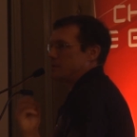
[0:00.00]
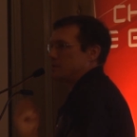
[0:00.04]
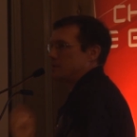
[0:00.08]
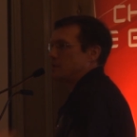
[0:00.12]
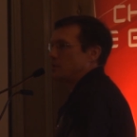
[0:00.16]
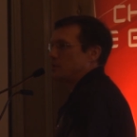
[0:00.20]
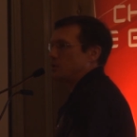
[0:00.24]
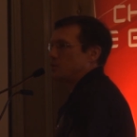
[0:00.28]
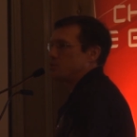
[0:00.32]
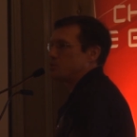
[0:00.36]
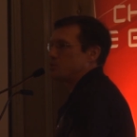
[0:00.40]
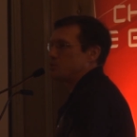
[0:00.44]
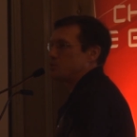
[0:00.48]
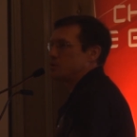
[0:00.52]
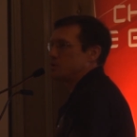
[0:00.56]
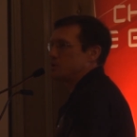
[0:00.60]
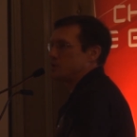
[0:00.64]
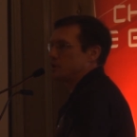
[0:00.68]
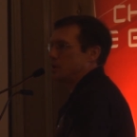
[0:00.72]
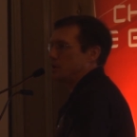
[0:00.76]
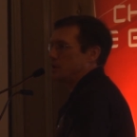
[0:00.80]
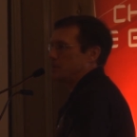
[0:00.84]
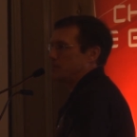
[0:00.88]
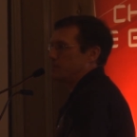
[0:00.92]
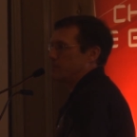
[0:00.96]
c'est le
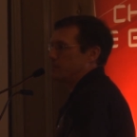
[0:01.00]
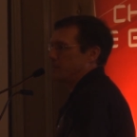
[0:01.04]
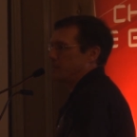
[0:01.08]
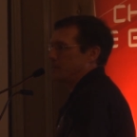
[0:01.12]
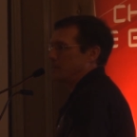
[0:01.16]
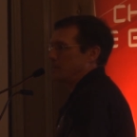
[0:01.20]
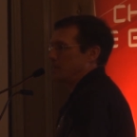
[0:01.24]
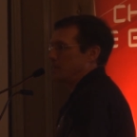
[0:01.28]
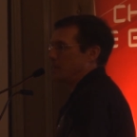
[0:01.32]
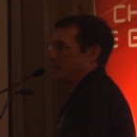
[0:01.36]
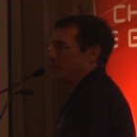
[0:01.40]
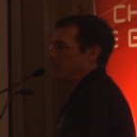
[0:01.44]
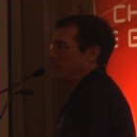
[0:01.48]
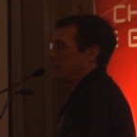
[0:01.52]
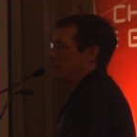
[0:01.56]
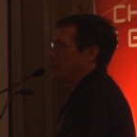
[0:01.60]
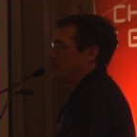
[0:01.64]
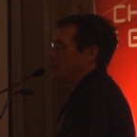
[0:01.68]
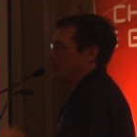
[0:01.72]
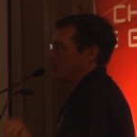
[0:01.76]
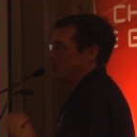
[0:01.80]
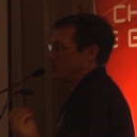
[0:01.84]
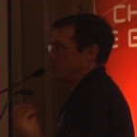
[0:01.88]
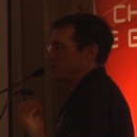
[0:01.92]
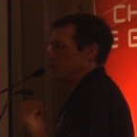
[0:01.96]
succès. Et
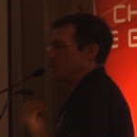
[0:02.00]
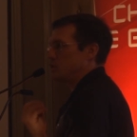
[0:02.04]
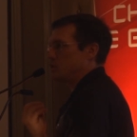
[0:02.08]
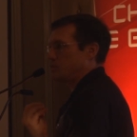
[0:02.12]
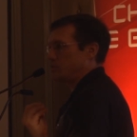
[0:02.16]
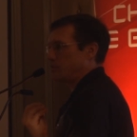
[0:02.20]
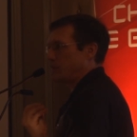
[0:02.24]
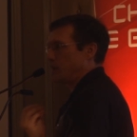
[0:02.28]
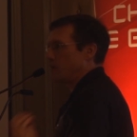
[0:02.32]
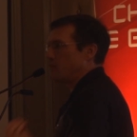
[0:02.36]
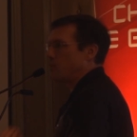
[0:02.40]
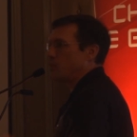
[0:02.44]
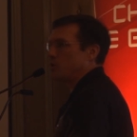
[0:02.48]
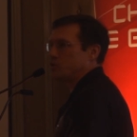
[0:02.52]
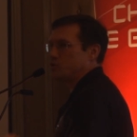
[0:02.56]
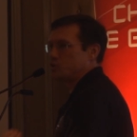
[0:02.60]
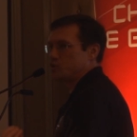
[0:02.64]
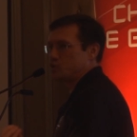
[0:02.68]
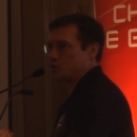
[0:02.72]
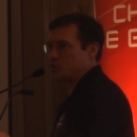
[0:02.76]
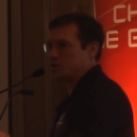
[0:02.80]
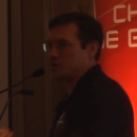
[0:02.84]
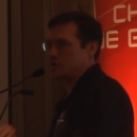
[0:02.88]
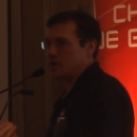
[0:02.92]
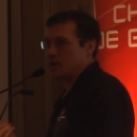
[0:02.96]
si je vais avoir du
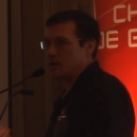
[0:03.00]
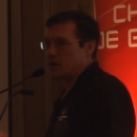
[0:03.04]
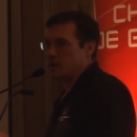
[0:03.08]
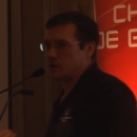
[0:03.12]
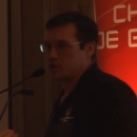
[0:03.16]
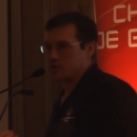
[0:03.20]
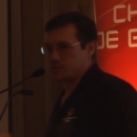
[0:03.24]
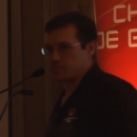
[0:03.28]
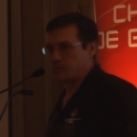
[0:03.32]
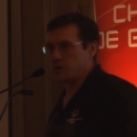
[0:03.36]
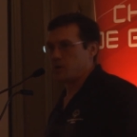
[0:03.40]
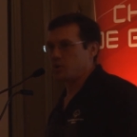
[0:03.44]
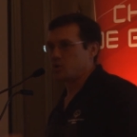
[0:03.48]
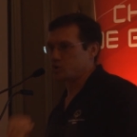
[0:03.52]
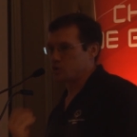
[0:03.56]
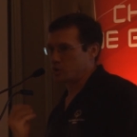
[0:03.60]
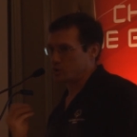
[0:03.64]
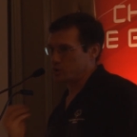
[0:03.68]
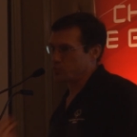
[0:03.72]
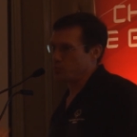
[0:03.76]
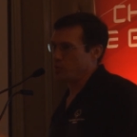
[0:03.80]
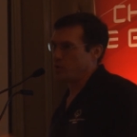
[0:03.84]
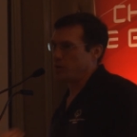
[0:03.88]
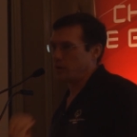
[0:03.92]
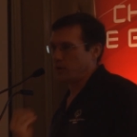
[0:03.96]
succès dans le sport, je
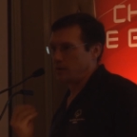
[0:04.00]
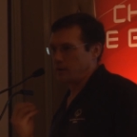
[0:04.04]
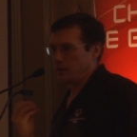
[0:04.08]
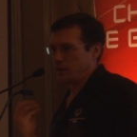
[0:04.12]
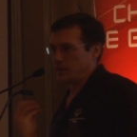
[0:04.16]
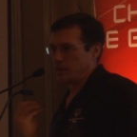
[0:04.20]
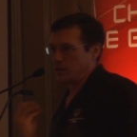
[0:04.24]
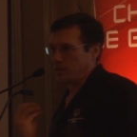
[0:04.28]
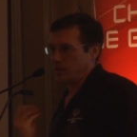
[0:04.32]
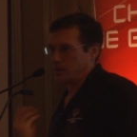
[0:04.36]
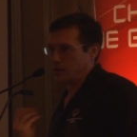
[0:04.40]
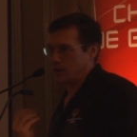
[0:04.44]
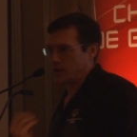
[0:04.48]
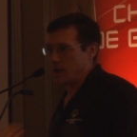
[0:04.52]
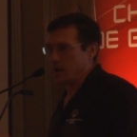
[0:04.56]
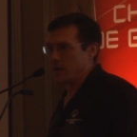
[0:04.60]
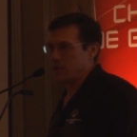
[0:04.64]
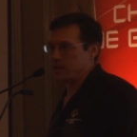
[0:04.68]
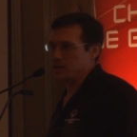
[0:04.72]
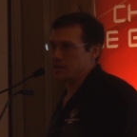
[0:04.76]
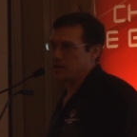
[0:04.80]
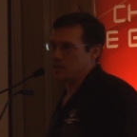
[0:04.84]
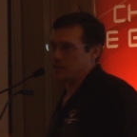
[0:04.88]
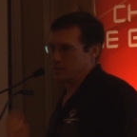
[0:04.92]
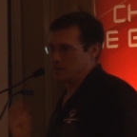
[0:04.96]
dois
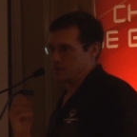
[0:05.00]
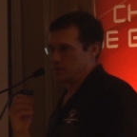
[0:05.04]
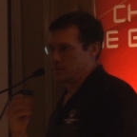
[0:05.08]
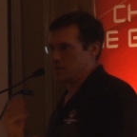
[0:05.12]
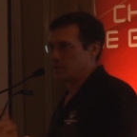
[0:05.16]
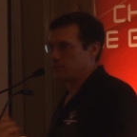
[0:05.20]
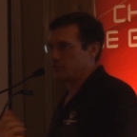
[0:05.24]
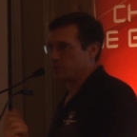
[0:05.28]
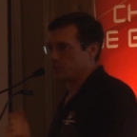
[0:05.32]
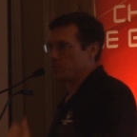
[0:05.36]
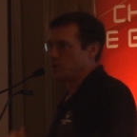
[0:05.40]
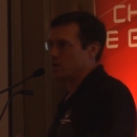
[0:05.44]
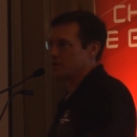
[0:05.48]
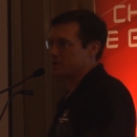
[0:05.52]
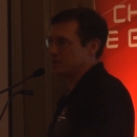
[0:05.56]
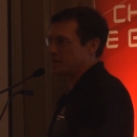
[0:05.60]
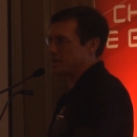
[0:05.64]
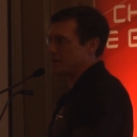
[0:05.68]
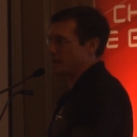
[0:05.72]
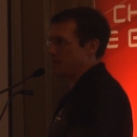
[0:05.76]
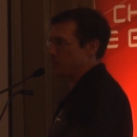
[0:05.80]
gagner. La victoire, c'est